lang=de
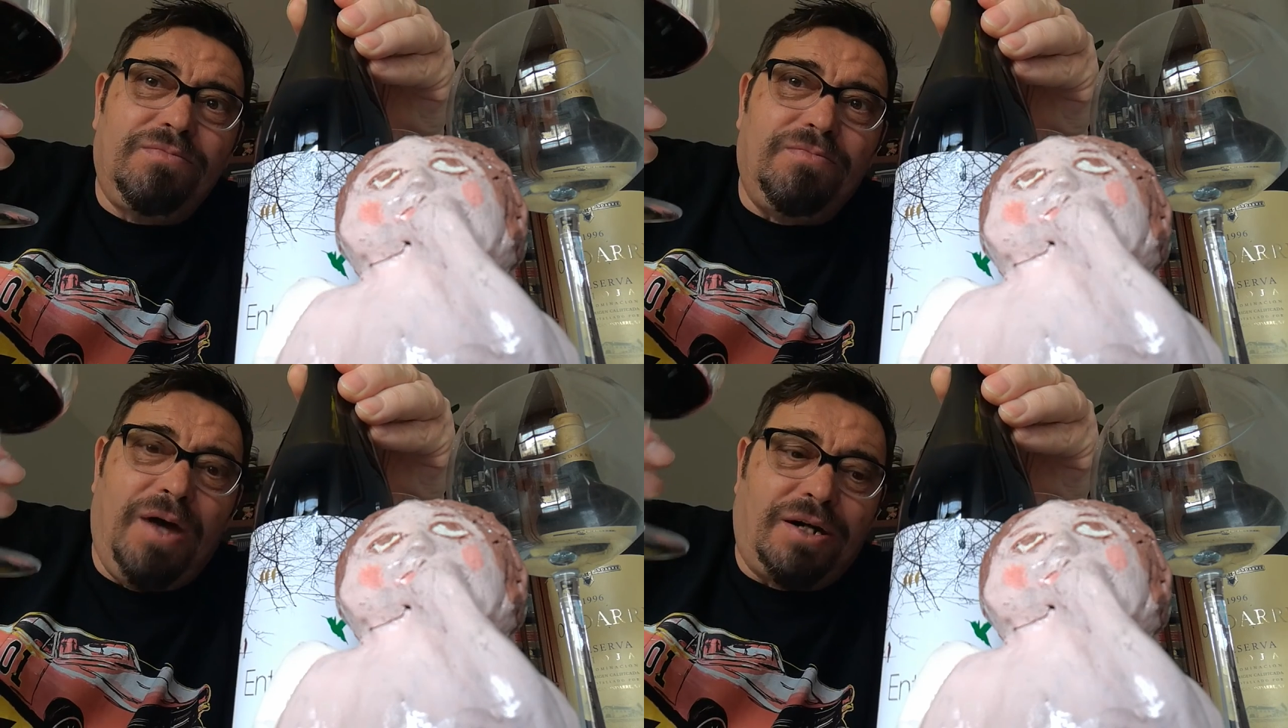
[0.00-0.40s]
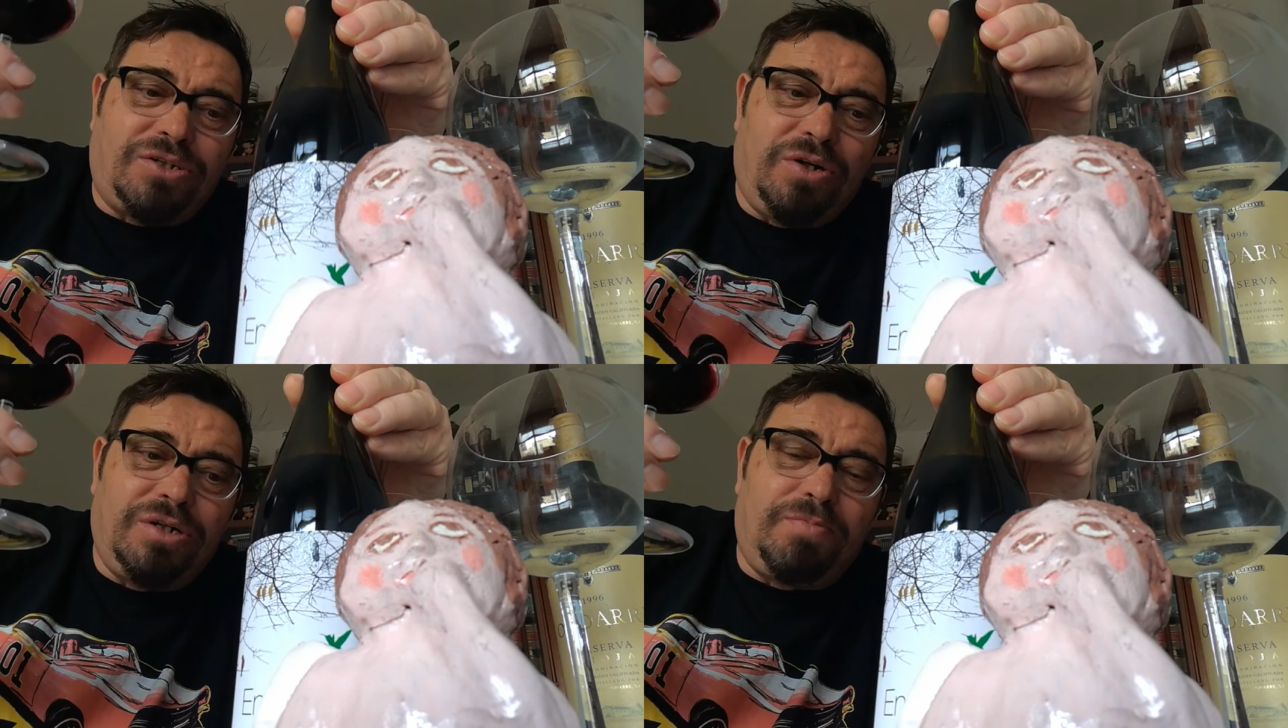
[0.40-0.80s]
merkt
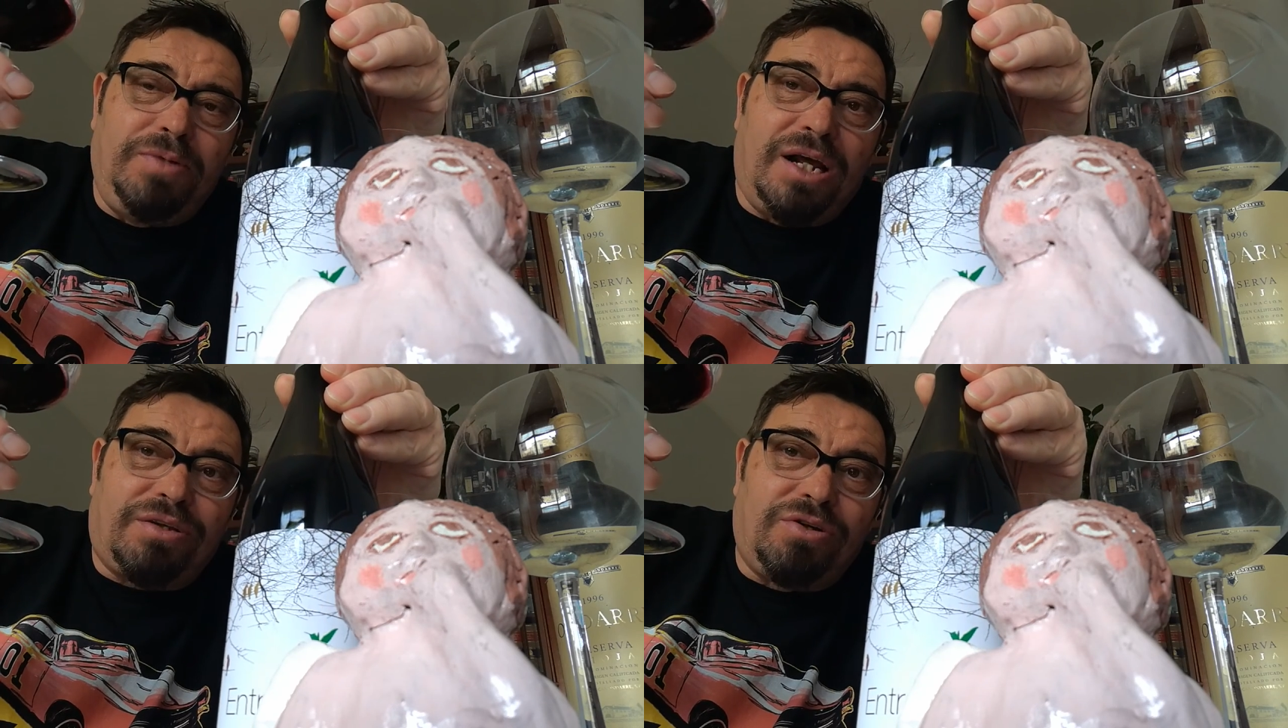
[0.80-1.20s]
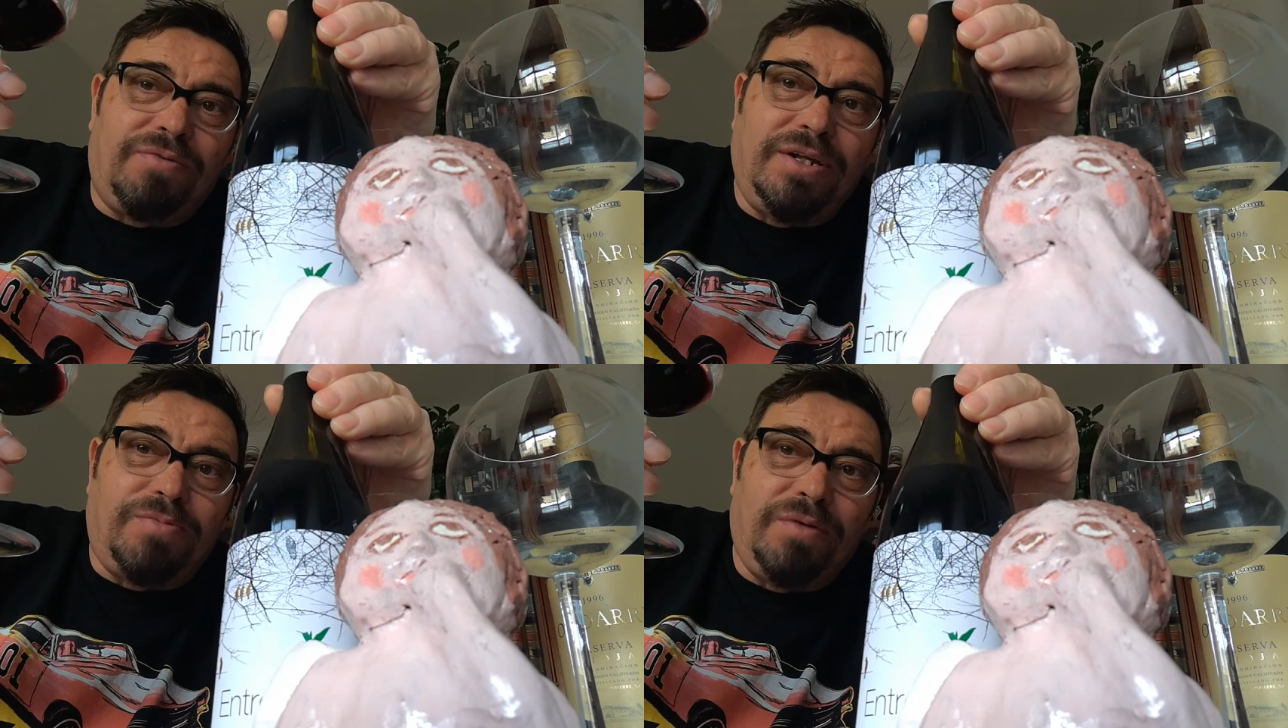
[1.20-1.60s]
euch Bierzo,
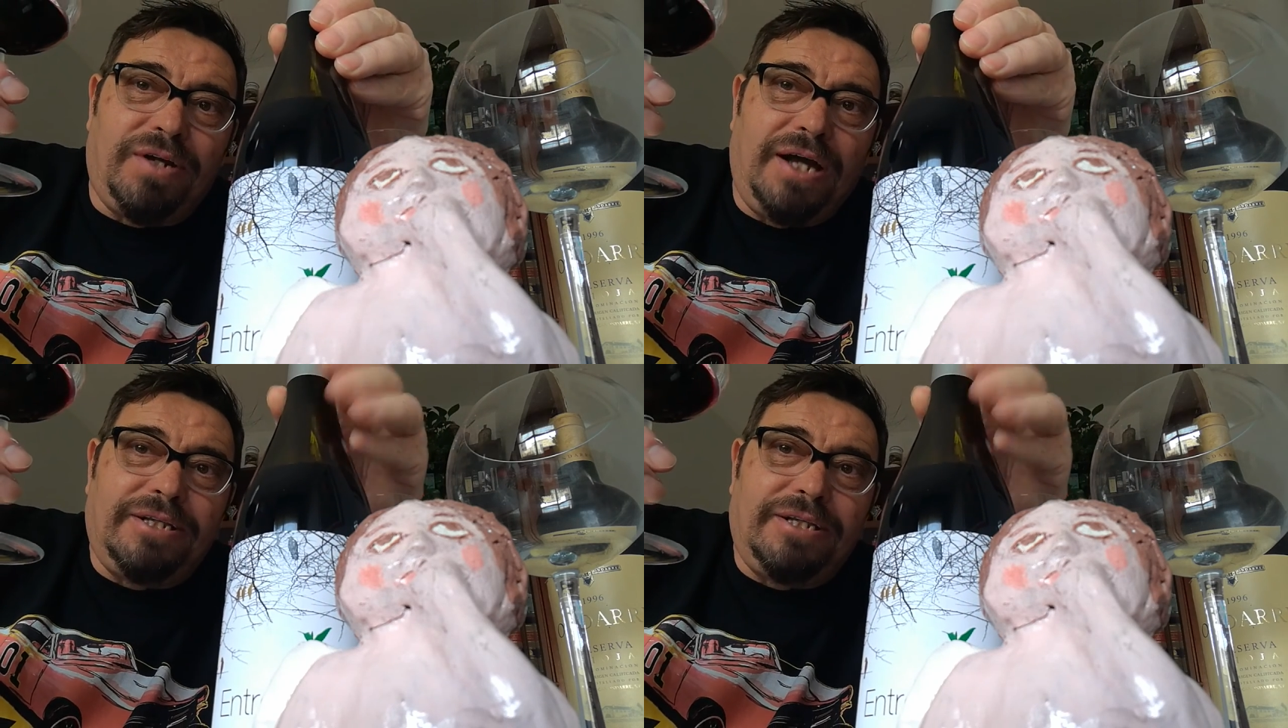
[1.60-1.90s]
wenn es mal wieder einen